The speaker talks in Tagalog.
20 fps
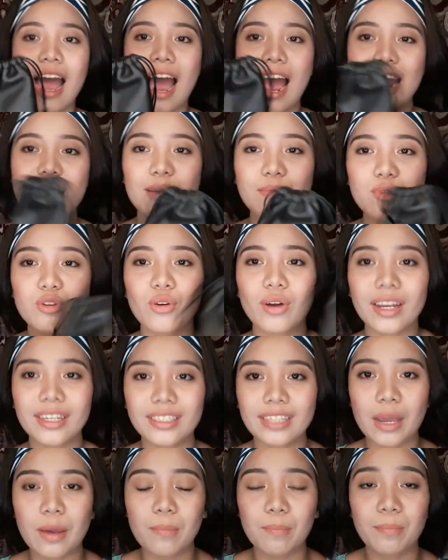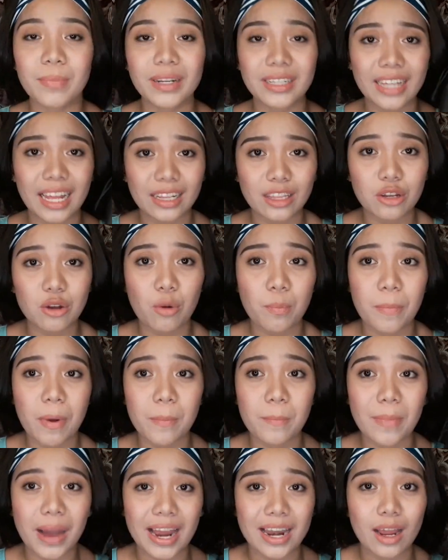Alam nyo kasi, dati ko pa
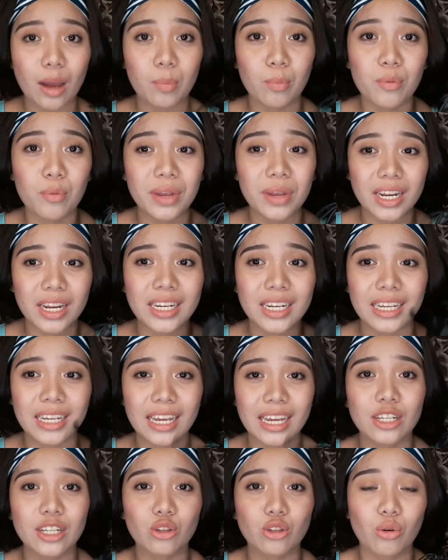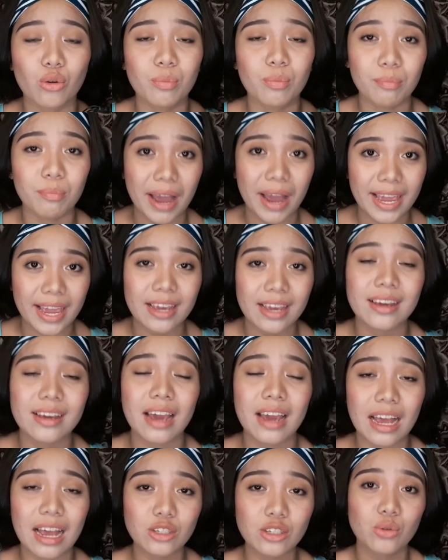balak bumili ng ganitong mic.
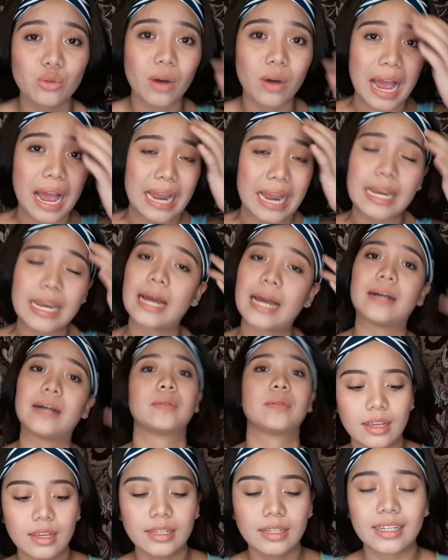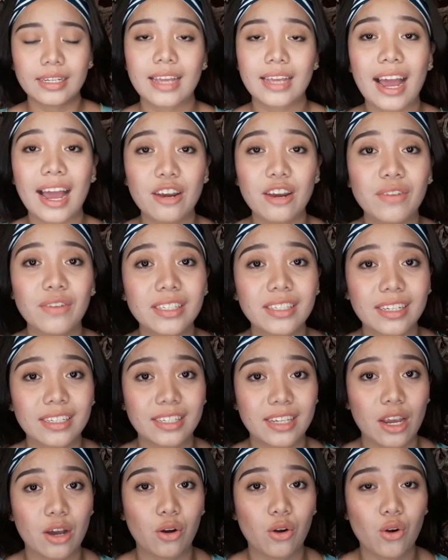Kaso nga lang, Nagka-canvas
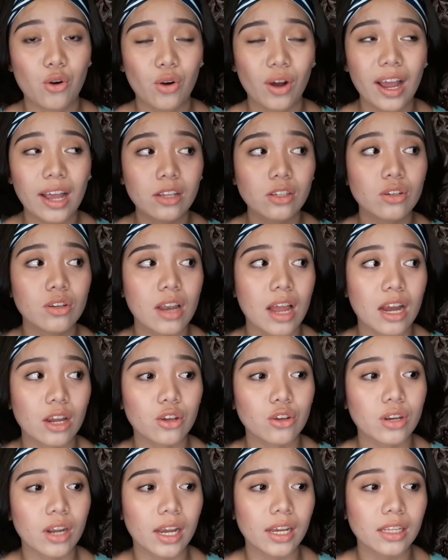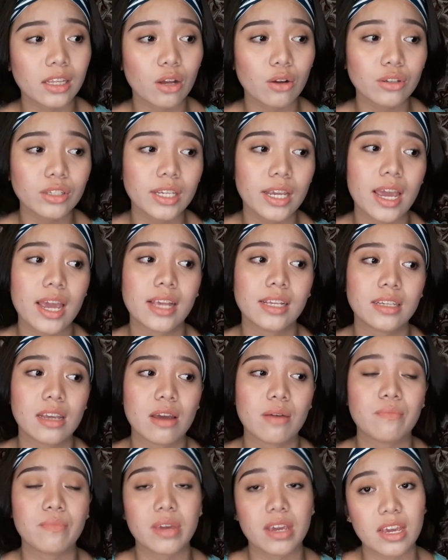kasi ako. Kaso lang, yung nakita ko sa
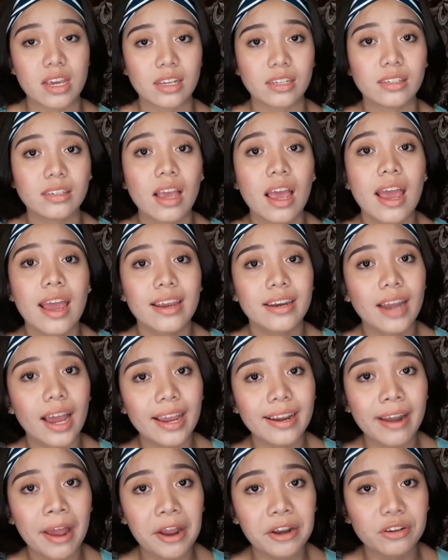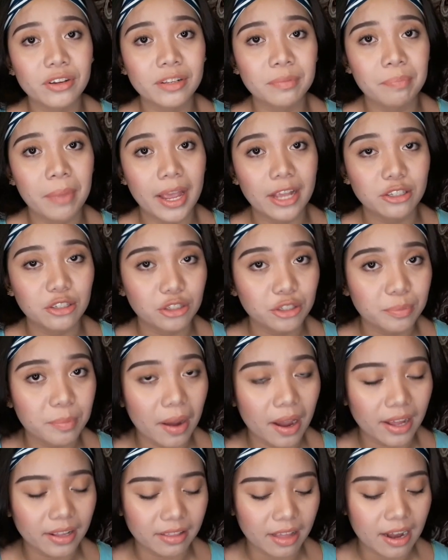SM is 900 pesos
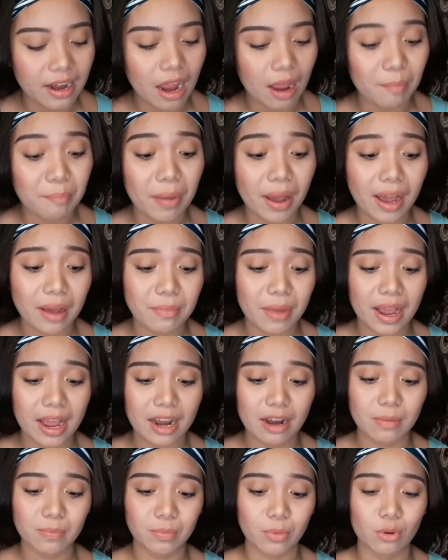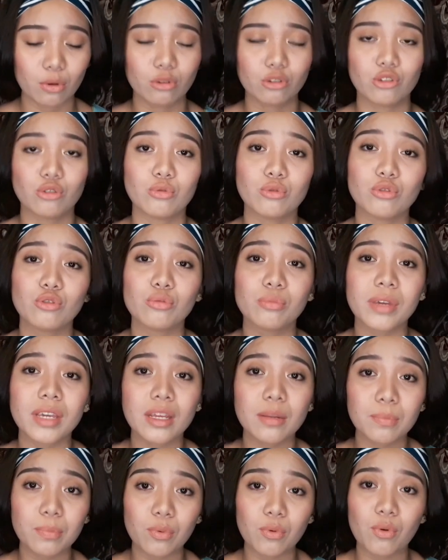mga te. Napakamahal po. So,
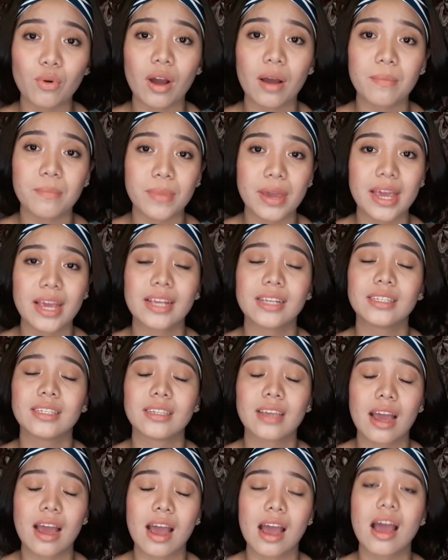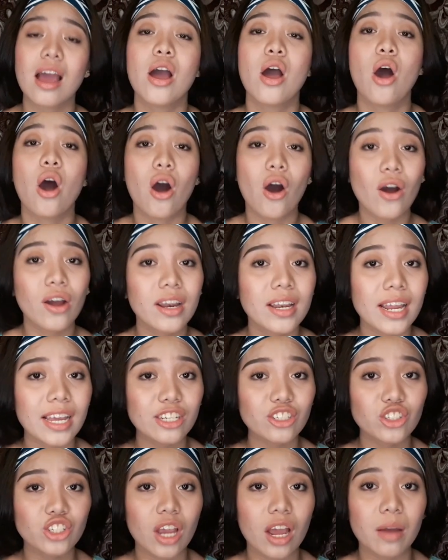tumingin po kami sa
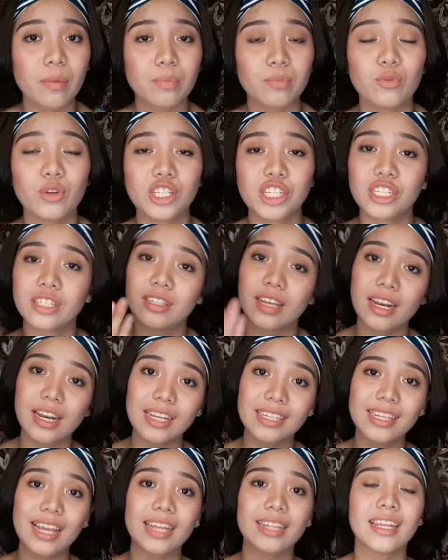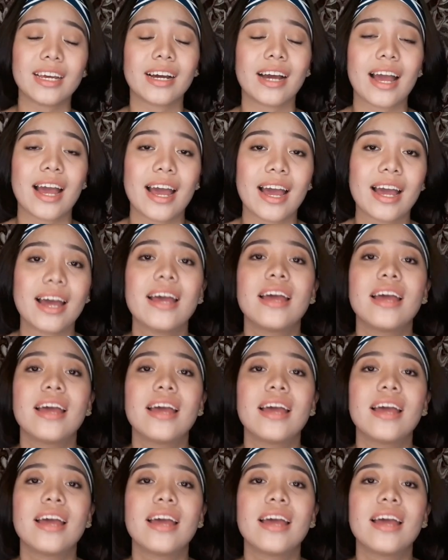online shop which is sa Lazada nga.